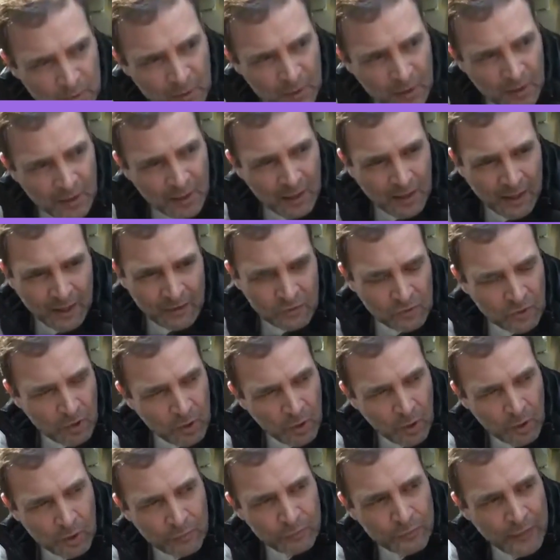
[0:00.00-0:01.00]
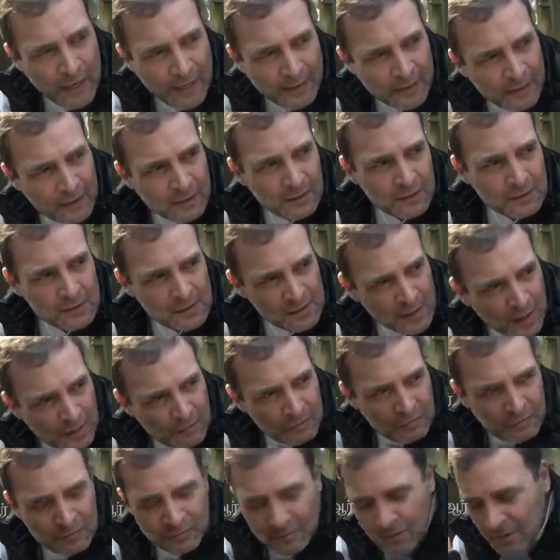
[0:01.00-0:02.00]
பட்ஜெட் உரையில் ஒன்றும்
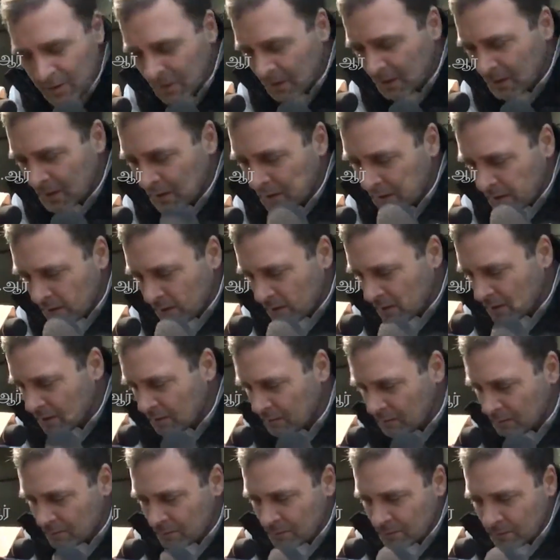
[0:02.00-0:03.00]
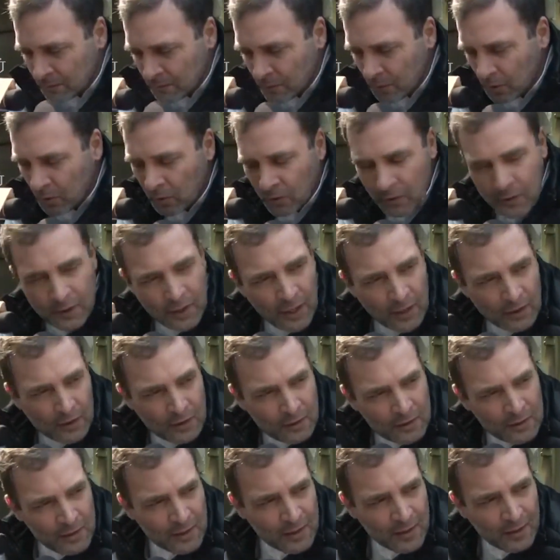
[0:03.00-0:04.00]
இல்லை என ராகுல் காந்தி
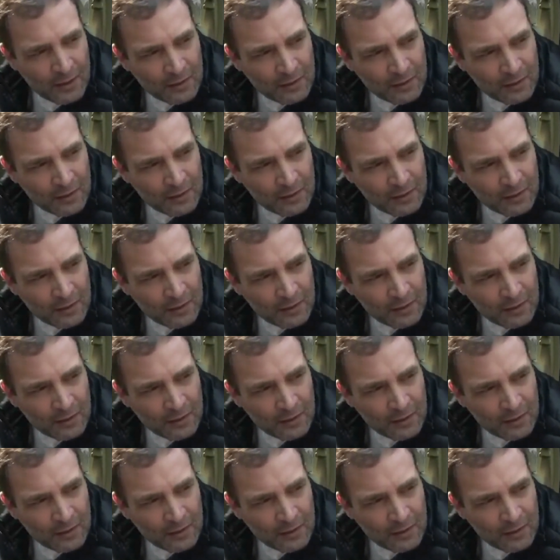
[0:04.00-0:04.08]
குற்றச்சாட்டு